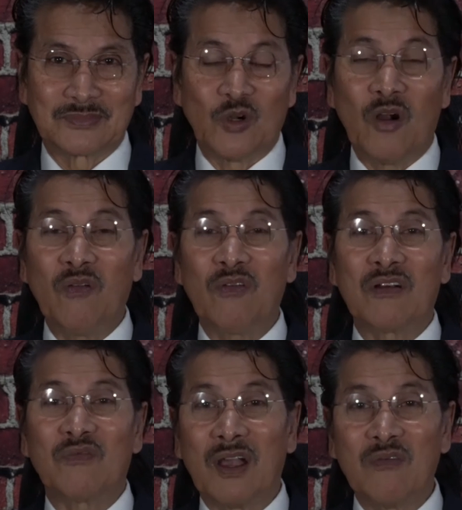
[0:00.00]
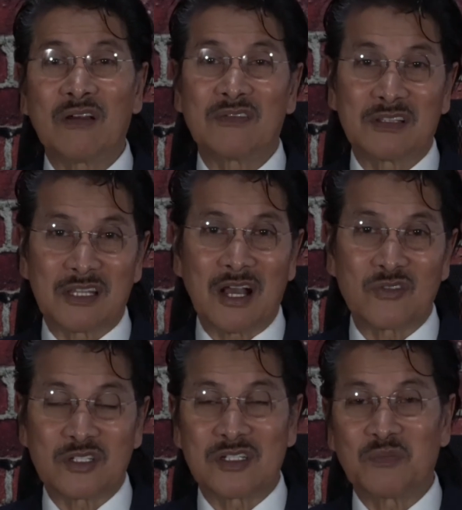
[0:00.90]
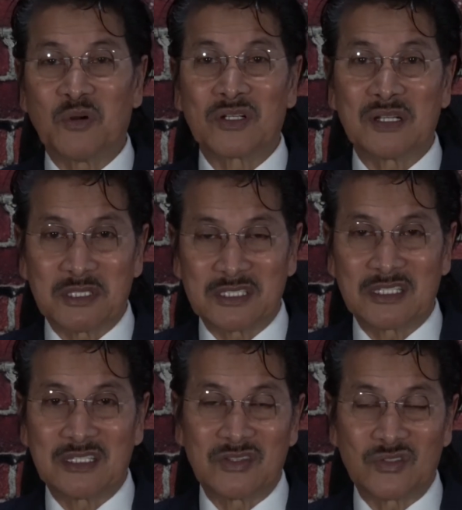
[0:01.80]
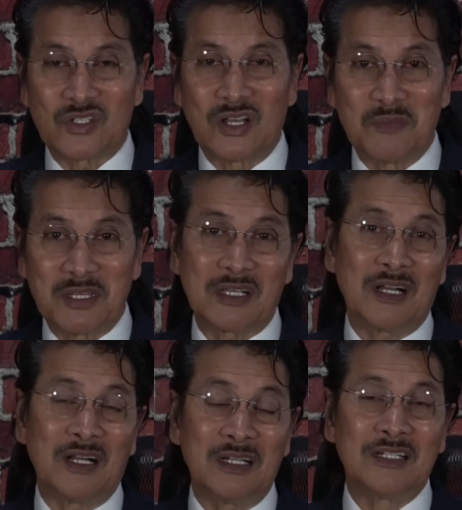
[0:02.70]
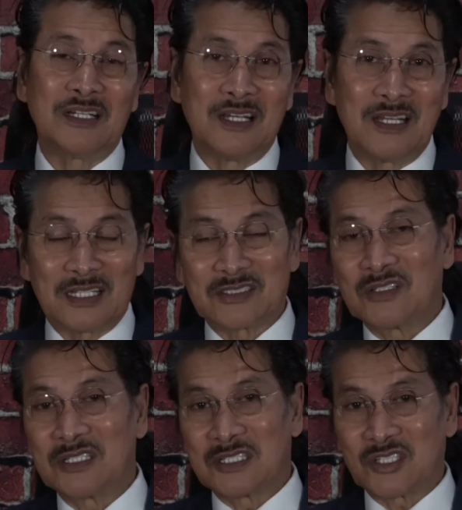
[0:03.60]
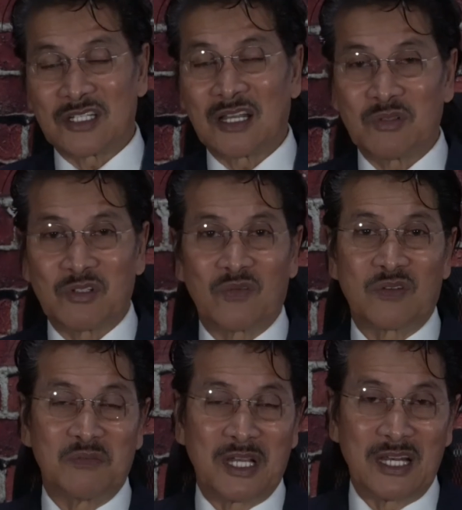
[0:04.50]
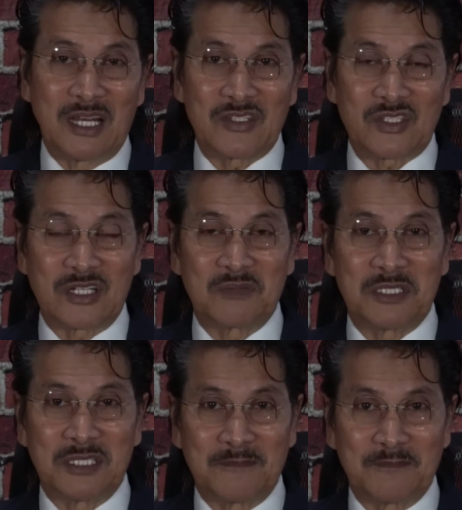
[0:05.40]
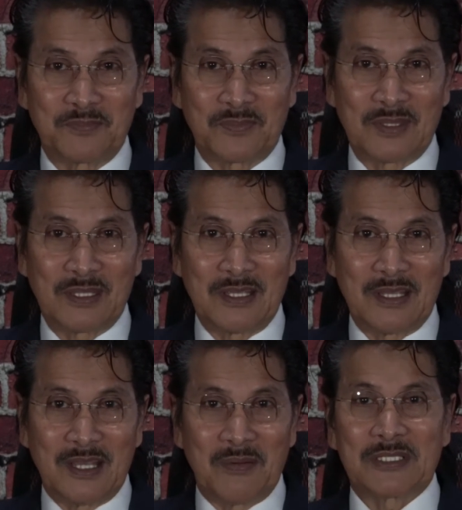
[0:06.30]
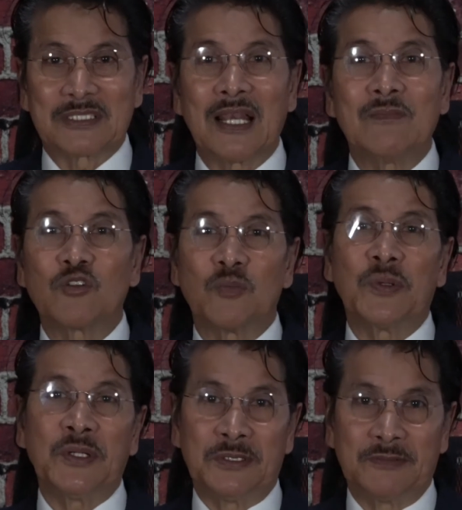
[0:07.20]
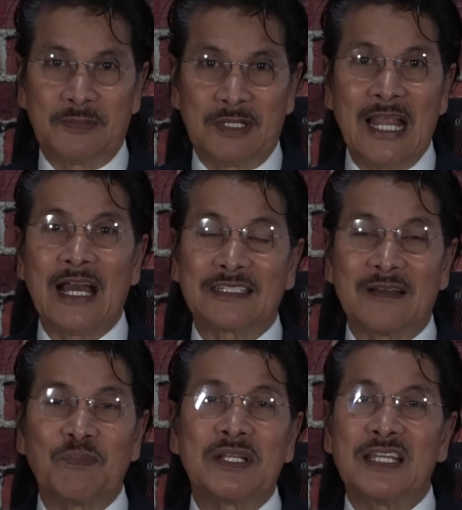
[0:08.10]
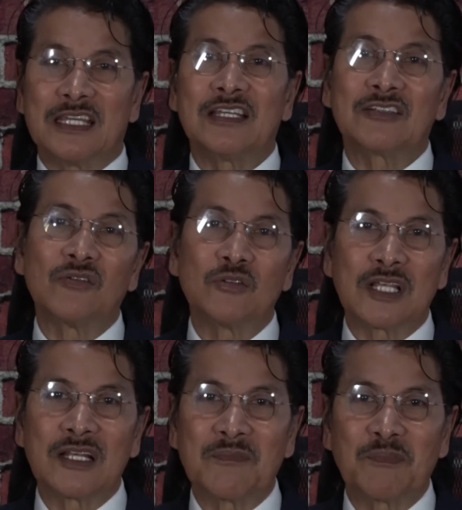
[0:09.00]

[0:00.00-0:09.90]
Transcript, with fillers: Over 500,000 na po ang namatay dito sa Amerika, katulad ng sinabi ko from my last sermon. Patalam ko po, lahat ng pinahihintulutan ng